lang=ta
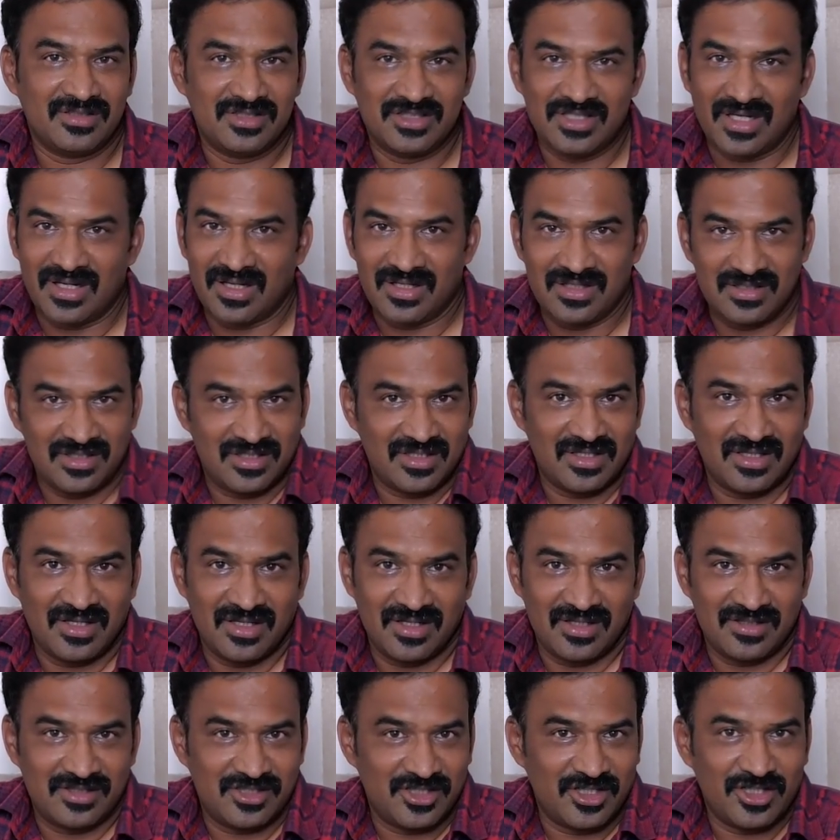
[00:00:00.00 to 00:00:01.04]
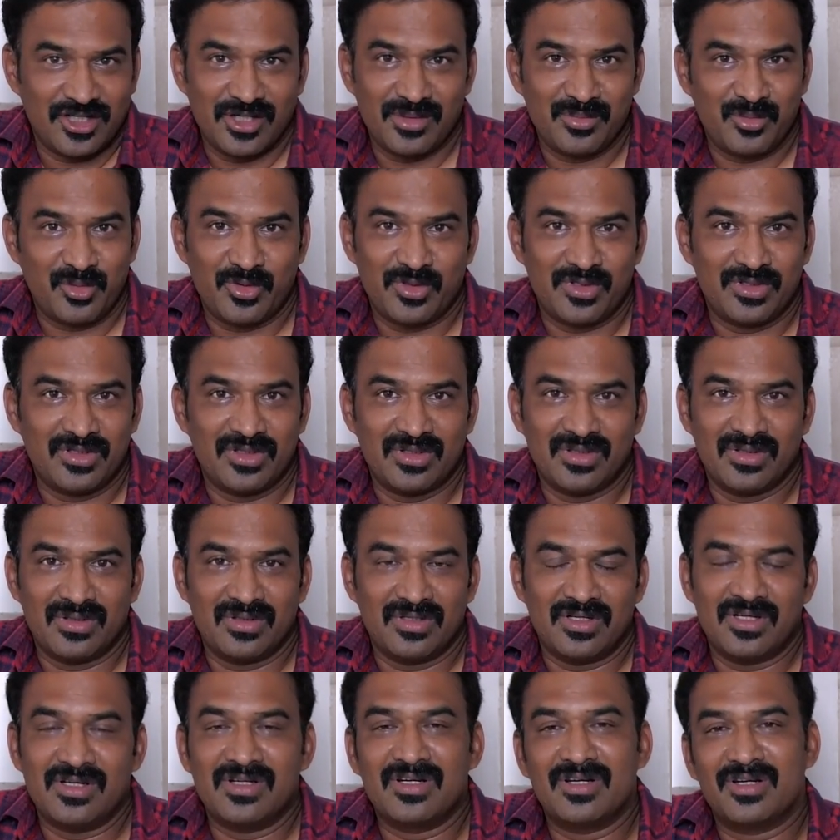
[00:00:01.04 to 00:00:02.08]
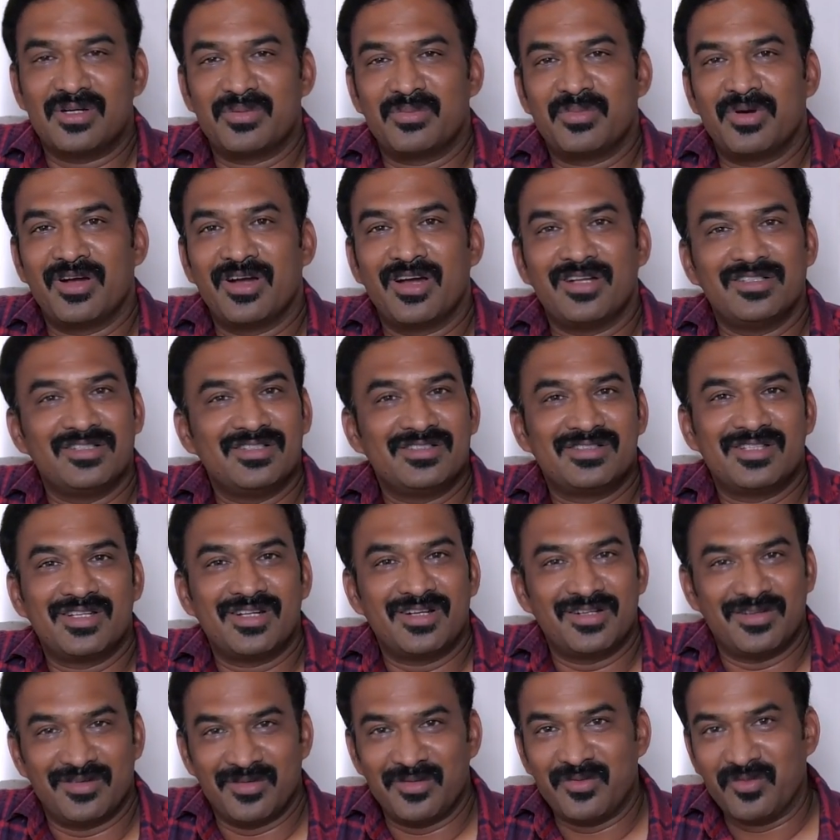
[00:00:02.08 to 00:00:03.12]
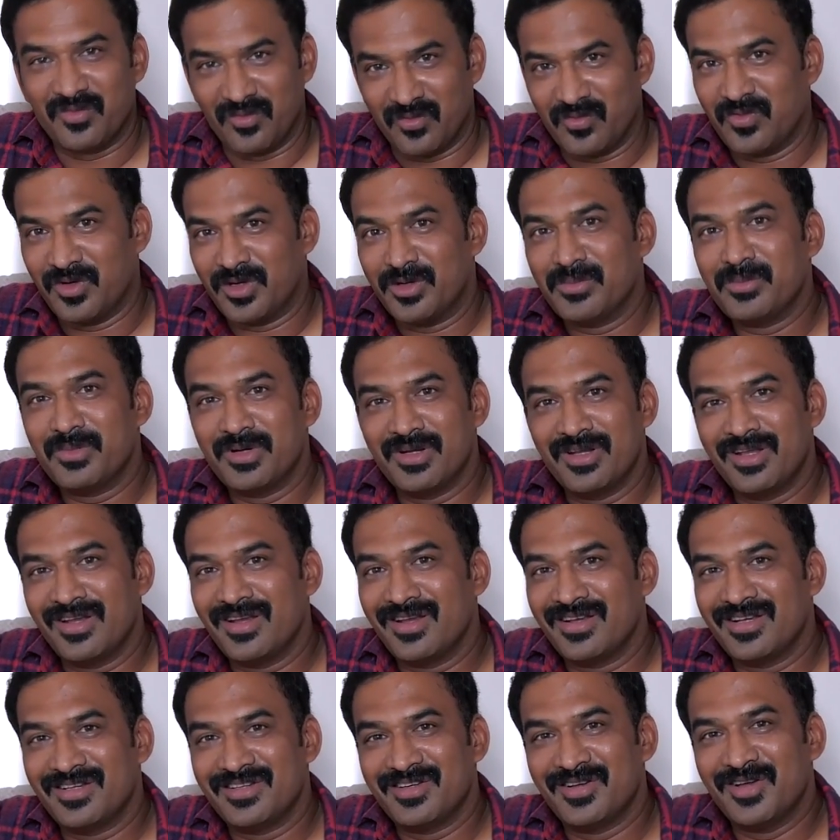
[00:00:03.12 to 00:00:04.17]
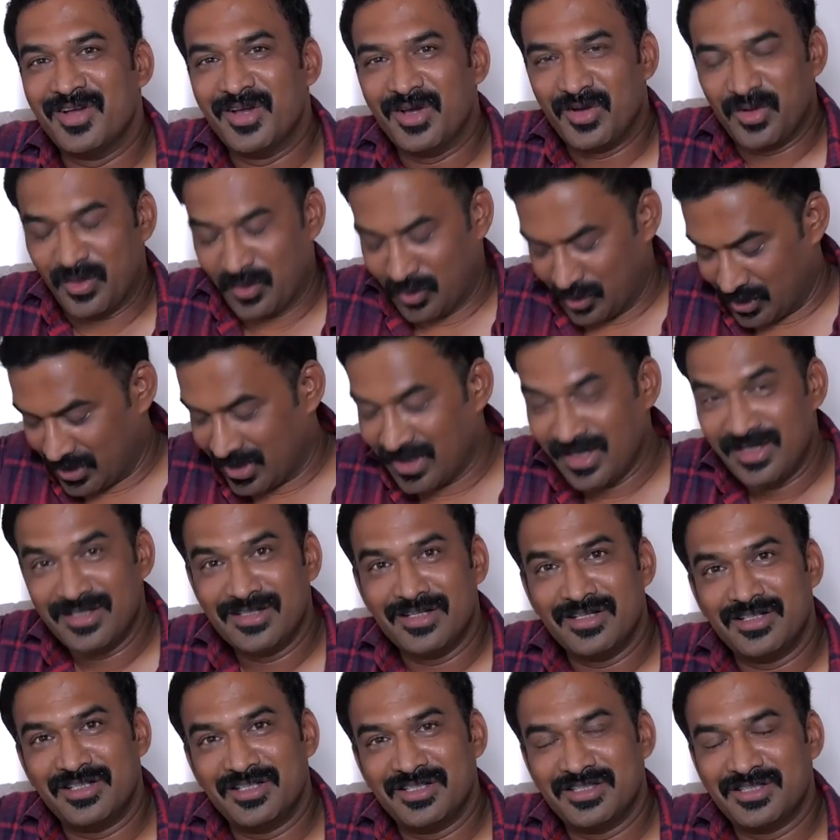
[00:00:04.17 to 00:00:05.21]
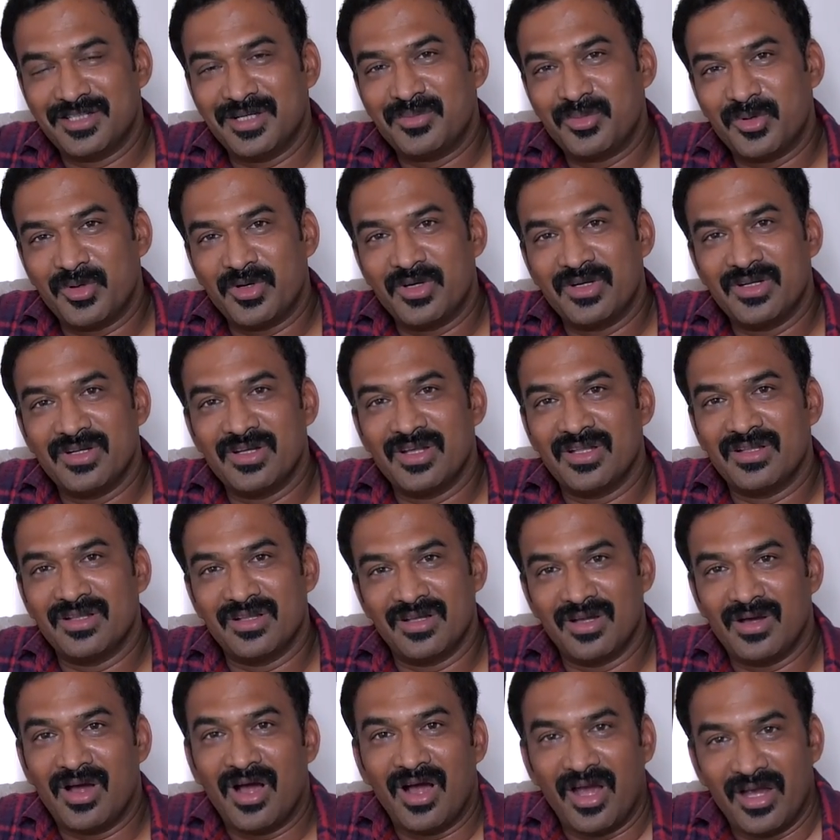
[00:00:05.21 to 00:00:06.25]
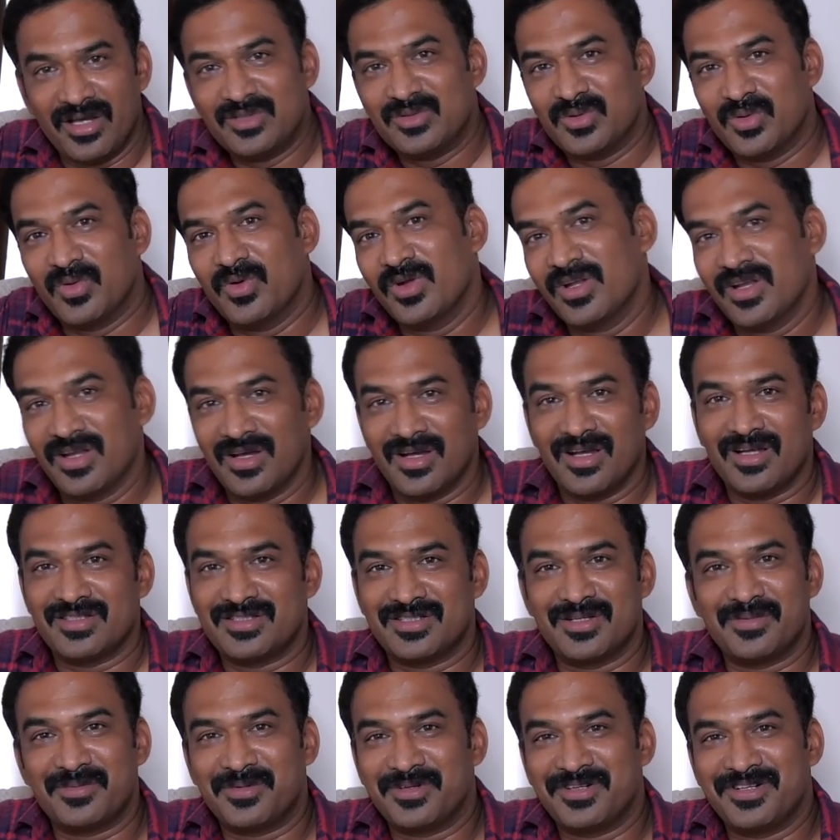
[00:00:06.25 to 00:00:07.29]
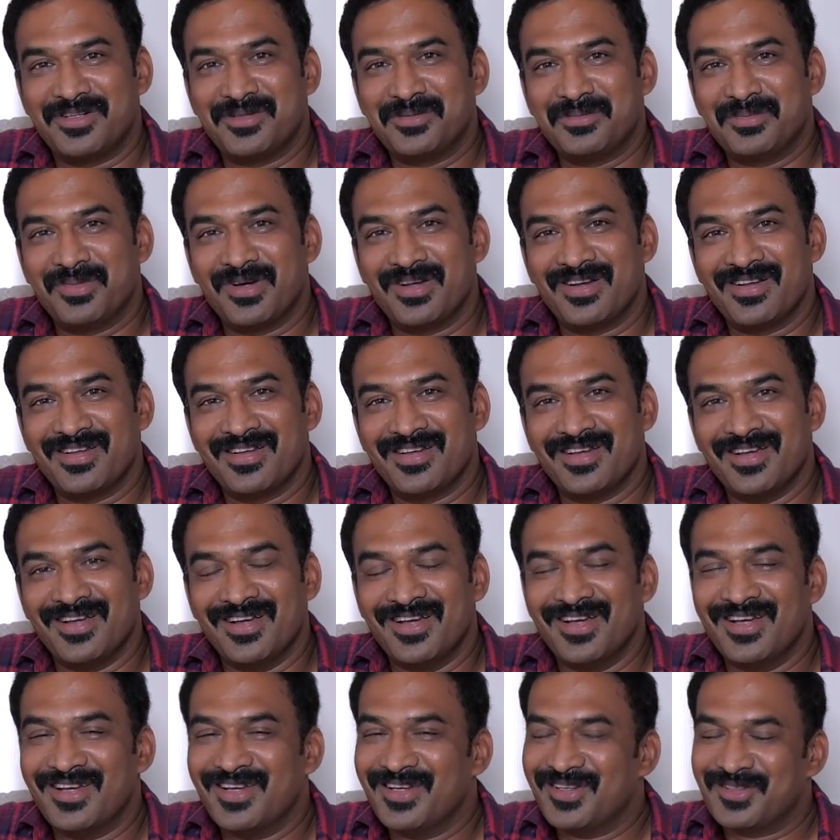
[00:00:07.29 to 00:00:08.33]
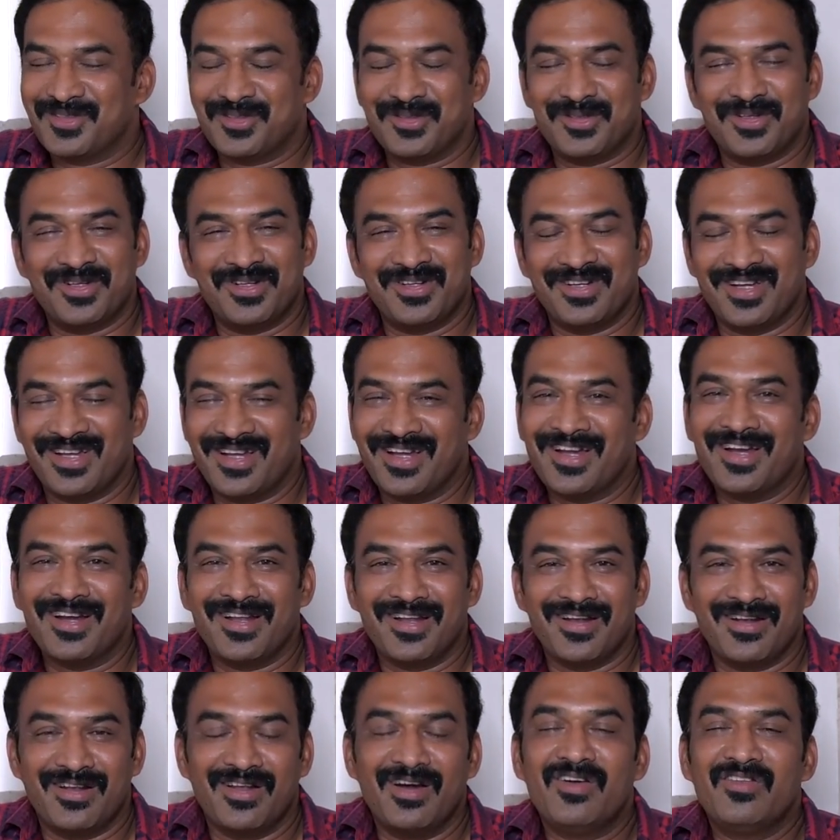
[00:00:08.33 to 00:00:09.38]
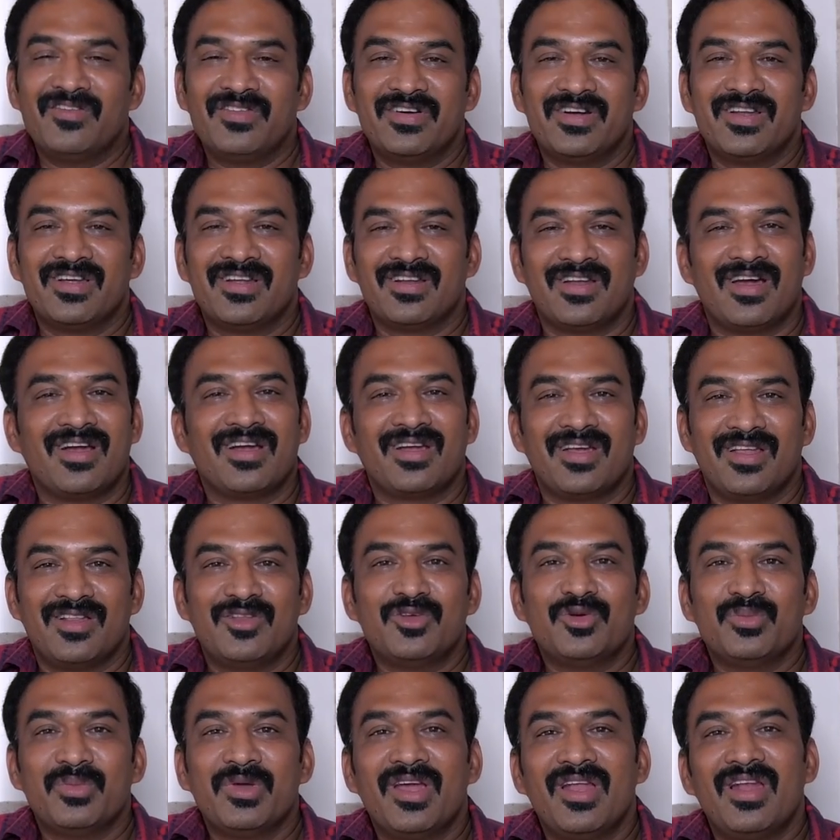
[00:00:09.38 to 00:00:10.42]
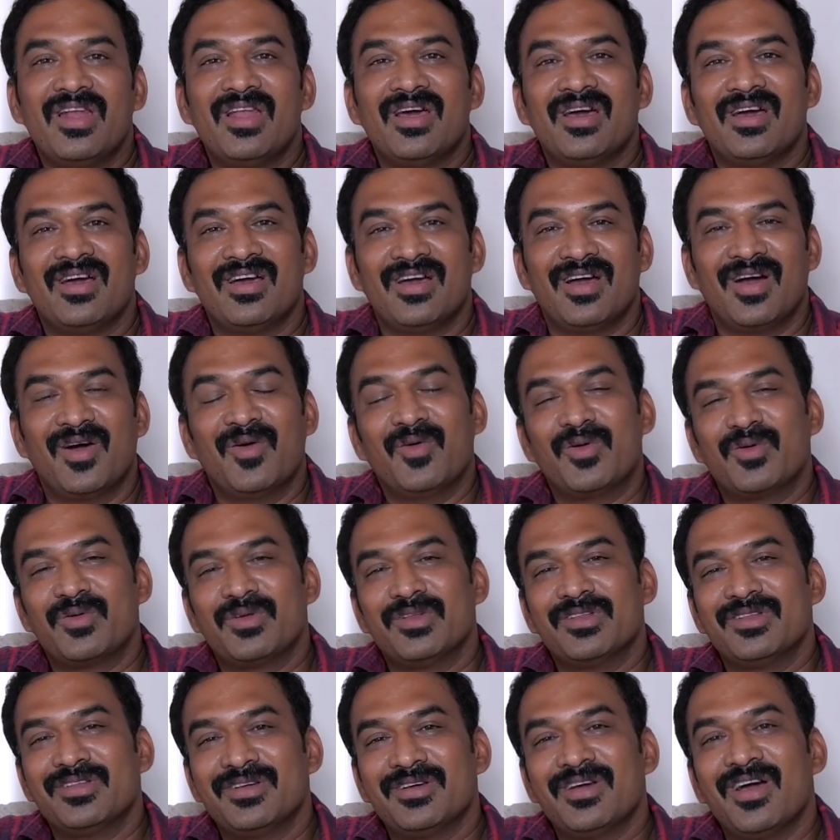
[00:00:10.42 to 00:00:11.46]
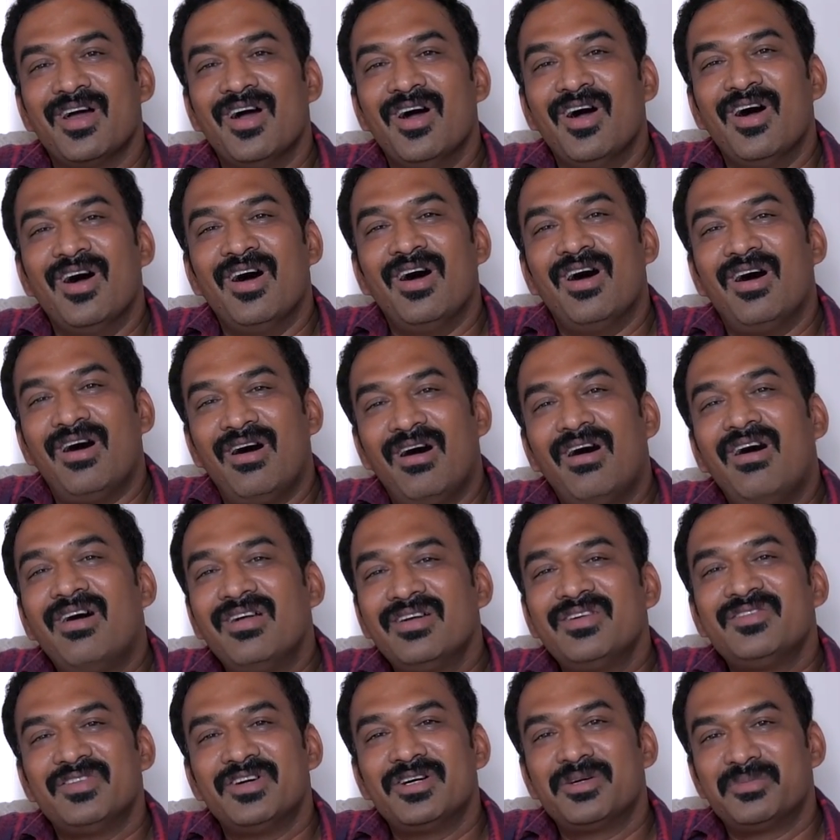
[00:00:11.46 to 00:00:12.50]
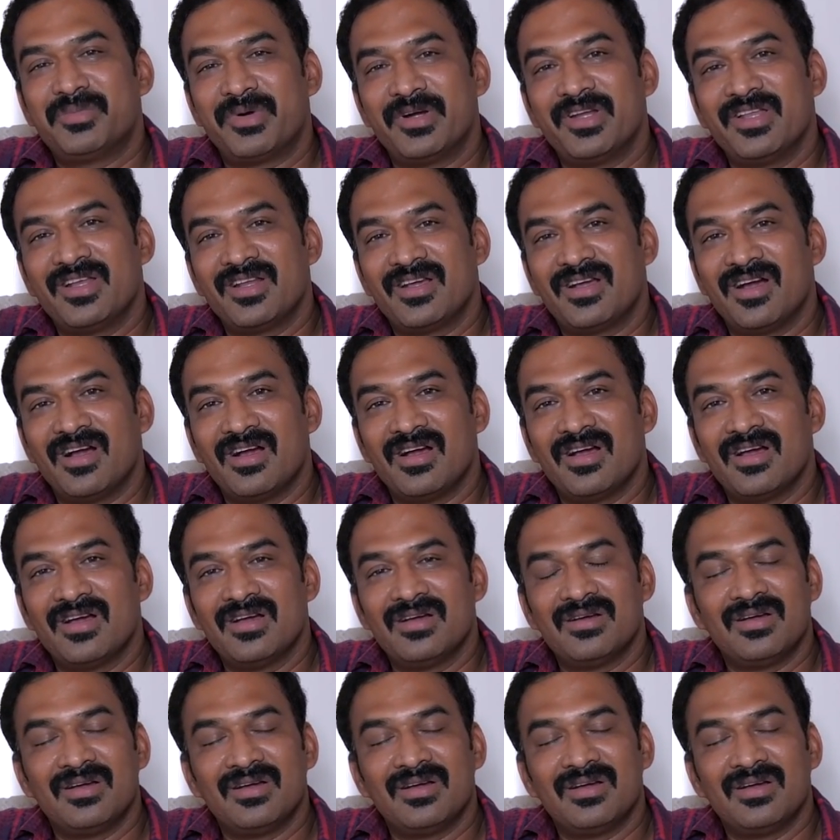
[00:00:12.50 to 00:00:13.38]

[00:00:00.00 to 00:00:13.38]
ஜ ஜ ஜக்கின் போட்டு நின்றுட்டுருப்பாங்க அஜித் சார் வெறுமனே ஒரு கிழிஞ்ச டிஷர்ட் போட்டு அந்த ஐஸுக்குள்ளே கஷ்டப்பட்டுட்ருப்பார் ஸோ எங்களெல்லாம் விட நாங்கள் எதுவுமே இல்லை அவர் வந்து ஹார்ட் ஒர்க் பண்ணியிருக்காங்க